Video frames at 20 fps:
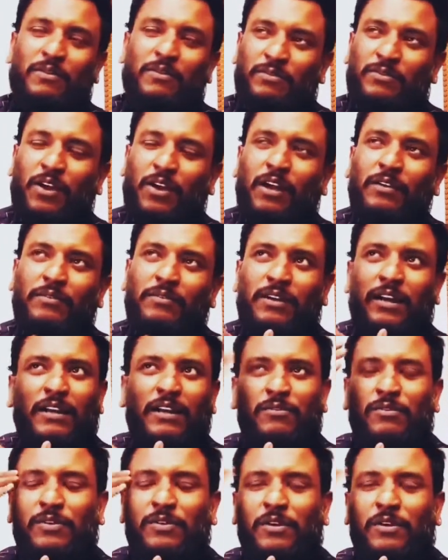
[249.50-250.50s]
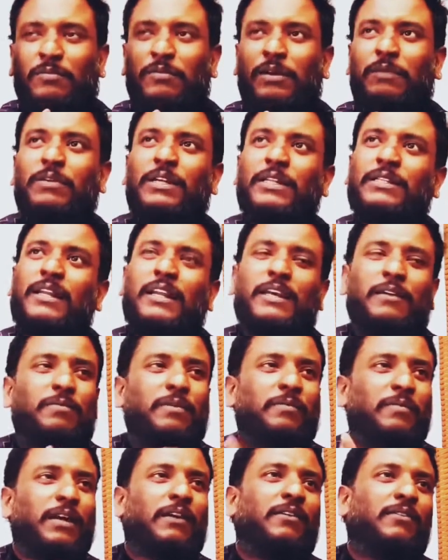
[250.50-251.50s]
உன்னோட தாட்டில் உன்னோட
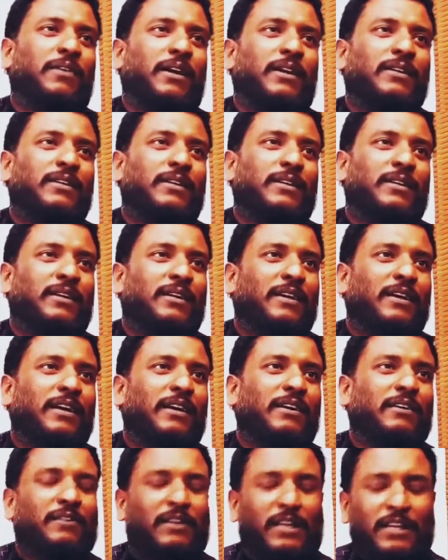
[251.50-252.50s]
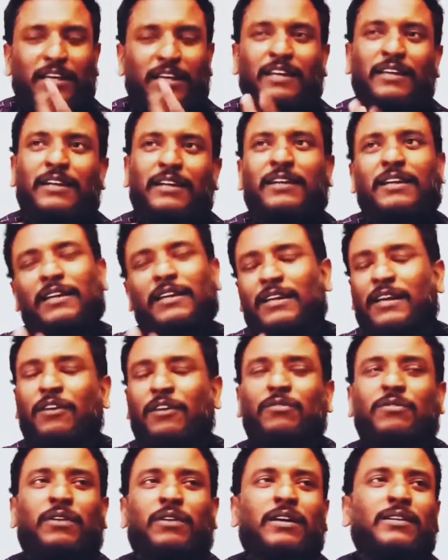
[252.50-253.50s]
மெமரிஸில் எப்போவுமே அவள் வாழ்ந்துட்டு இருக்கா
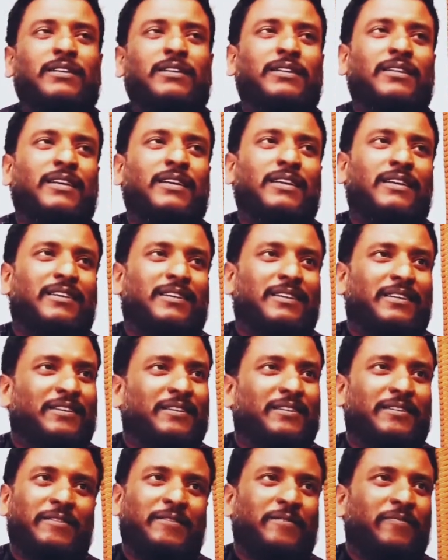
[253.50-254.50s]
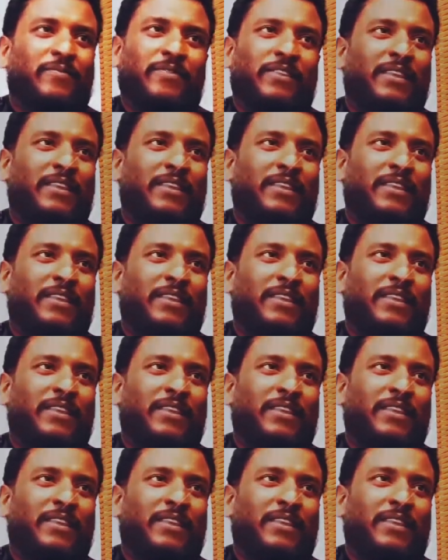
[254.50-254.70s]
இருக்குன்னா லவ் வாழ்ந்துட்டு தான் இருக்குது